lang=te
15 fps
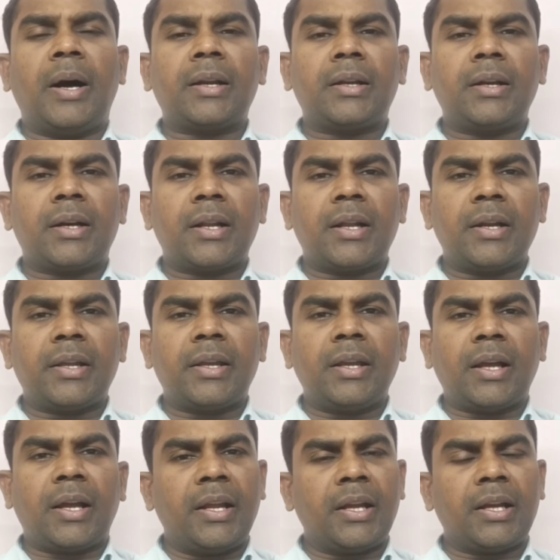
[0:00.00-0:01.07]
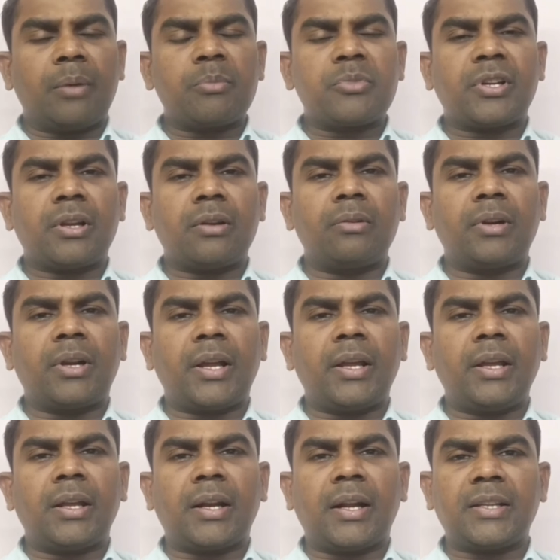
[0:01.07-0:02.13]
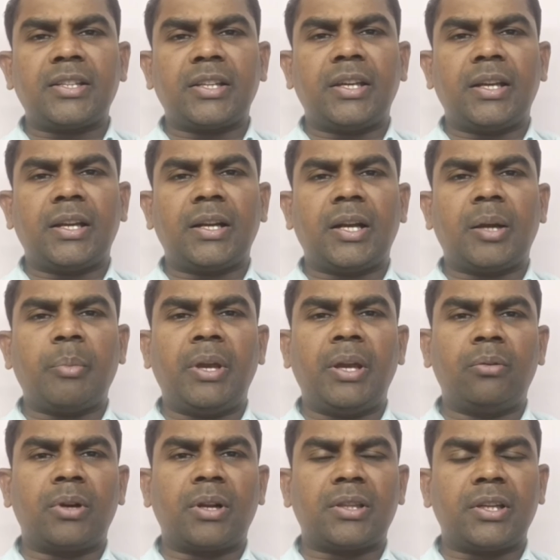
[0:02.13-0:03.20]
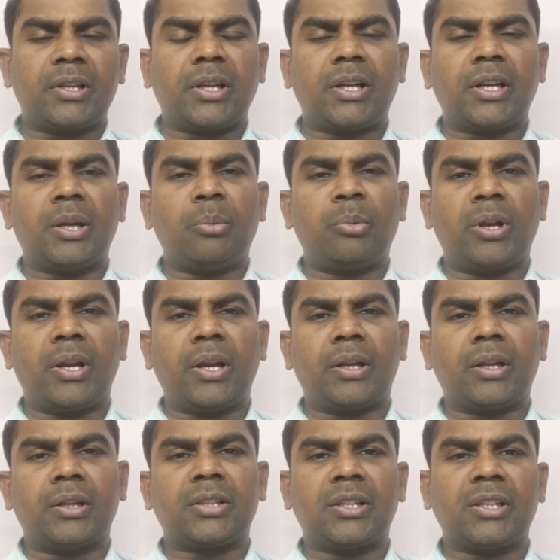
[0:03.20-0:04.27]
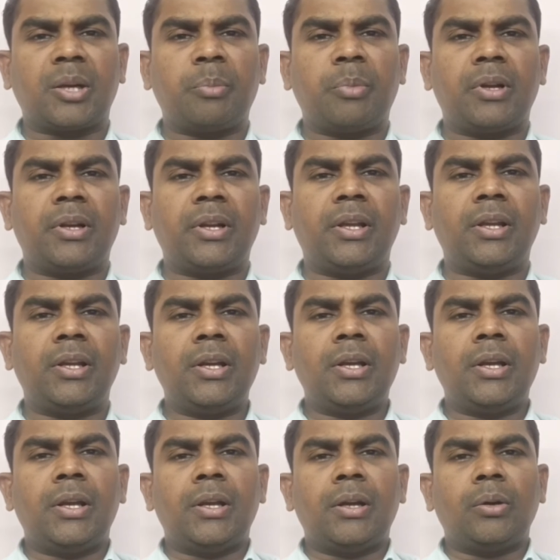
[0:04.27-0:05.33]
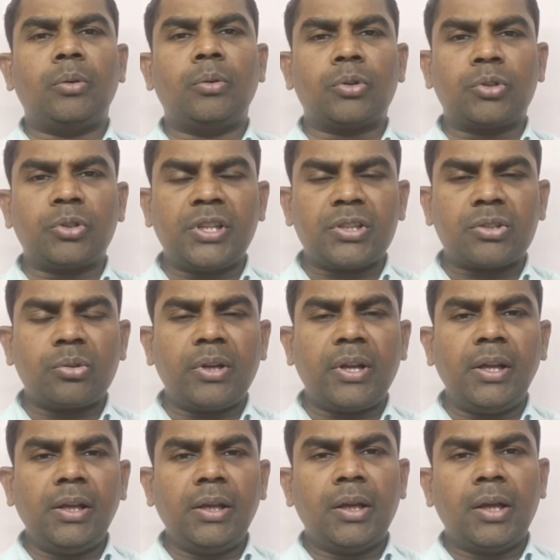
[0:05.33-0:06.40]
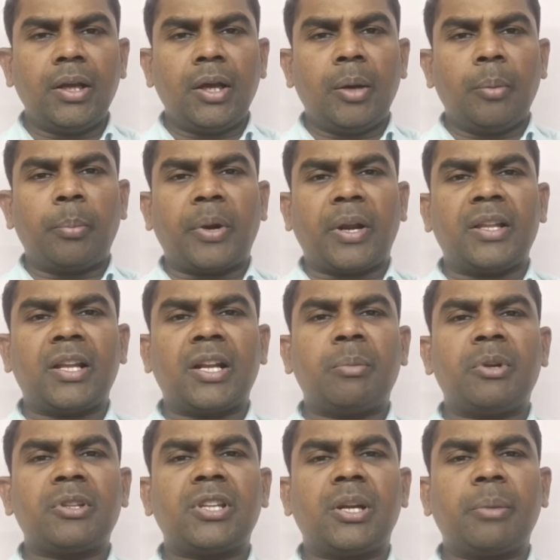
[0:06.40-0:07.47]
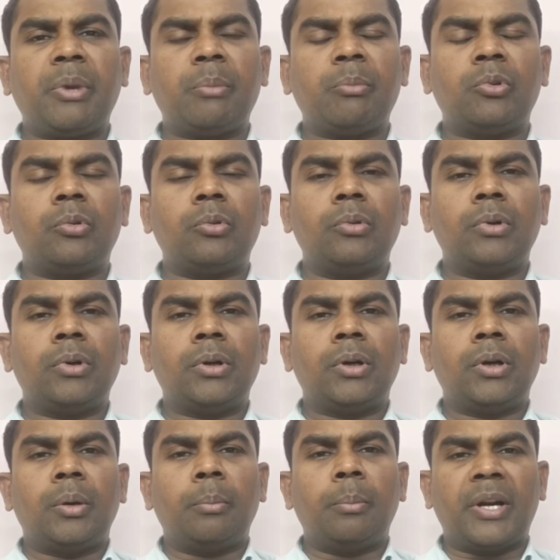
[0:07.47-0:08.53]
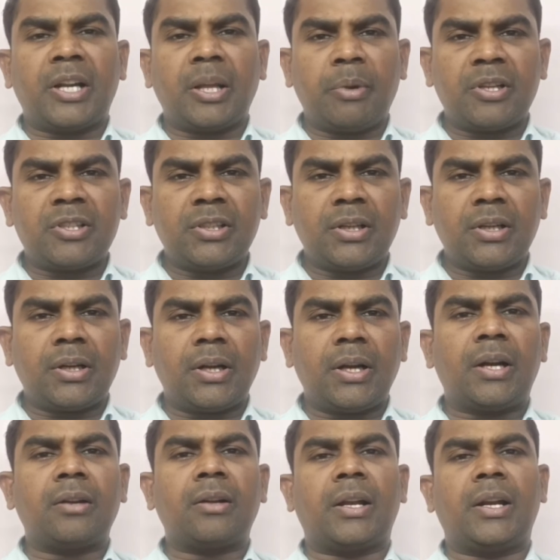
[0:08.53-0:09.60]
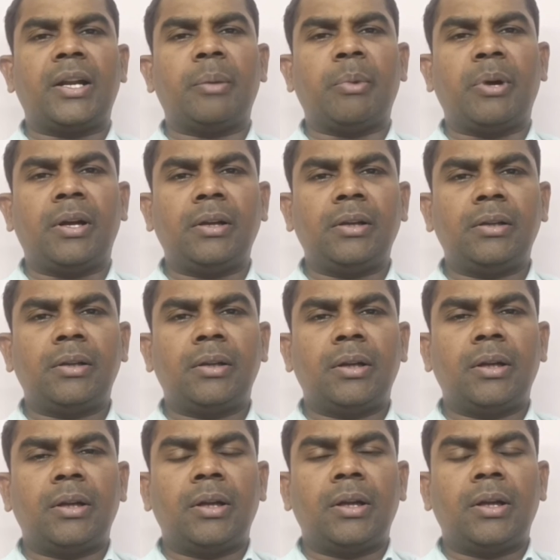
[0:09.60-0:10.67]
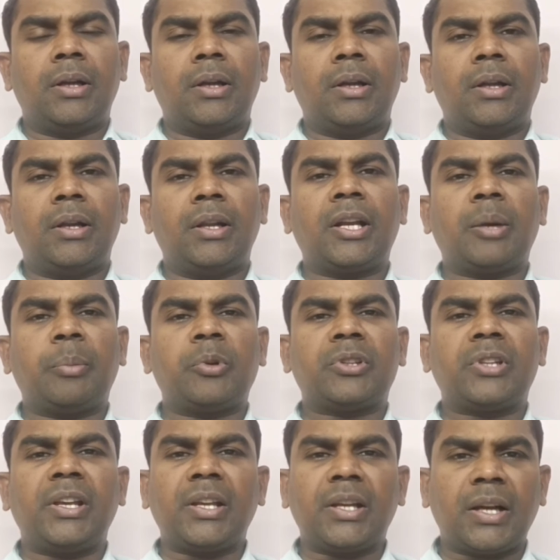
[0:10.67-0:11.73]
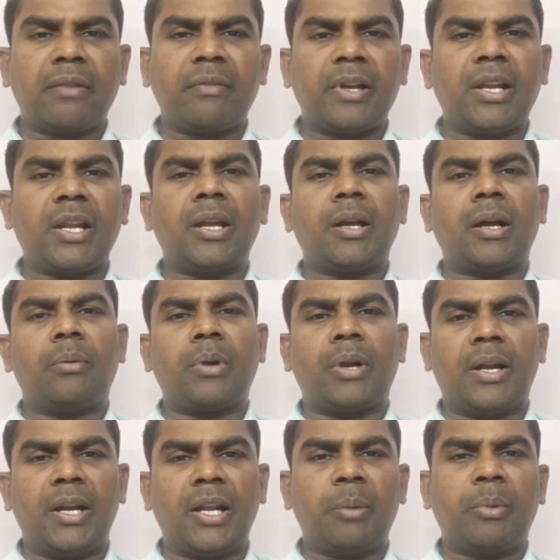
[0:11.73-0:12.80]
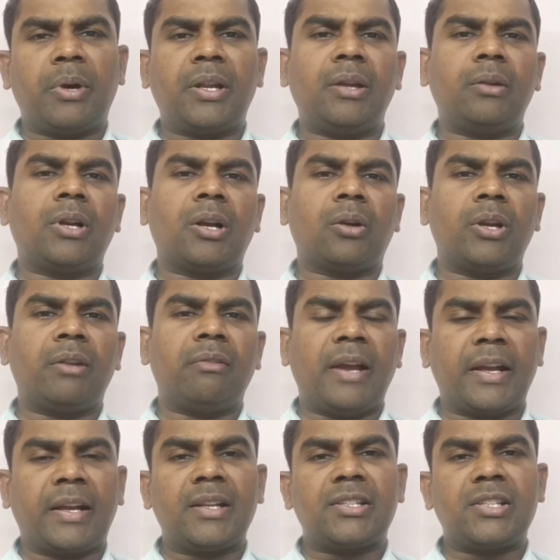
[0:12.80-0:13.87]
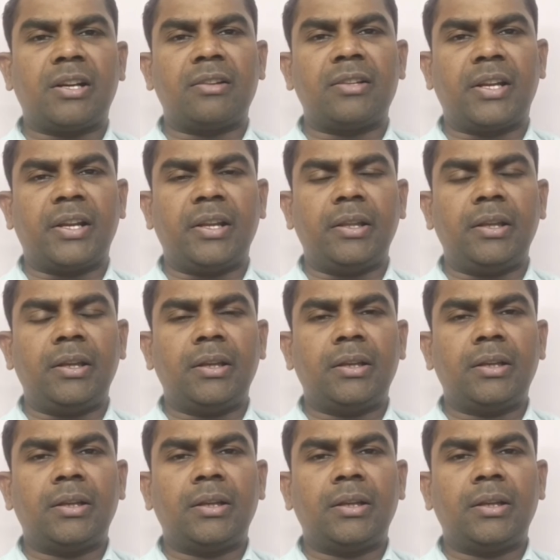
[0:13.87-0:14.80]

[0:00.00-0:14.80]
మాట్లాడడానికి అనేక అంశాలు ఉంటాయి రాజకీయంగా మేము కూడా తిట్టగలం అనే సందర్భాన్ని గుర్తు చేస్తూనే ప్రధానమంత్రిని మేము బట్టబాజుగాడు అనలేమా లేకపోతే ఇంకా వేరే ఆమెను అనలేమా అని కూడా కొన్ని వ్యాఖ్యలు చేయడం జరిగింది